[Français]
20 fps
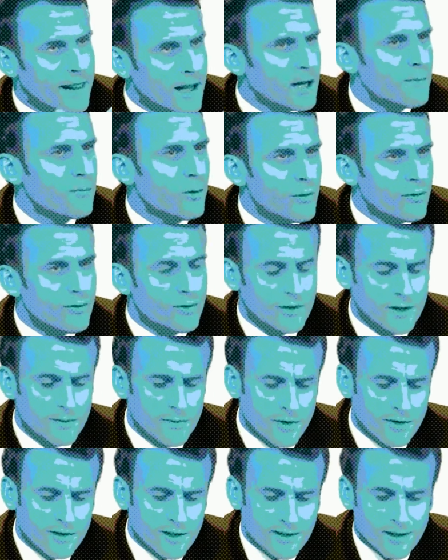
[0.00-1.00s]
très profondément,
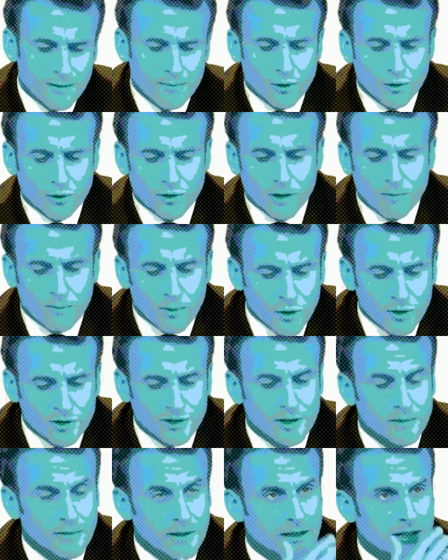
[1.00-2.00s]
c'est un besoin de
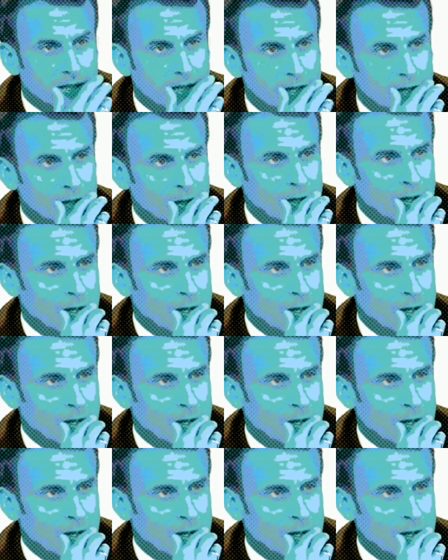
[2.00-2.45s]
proximité.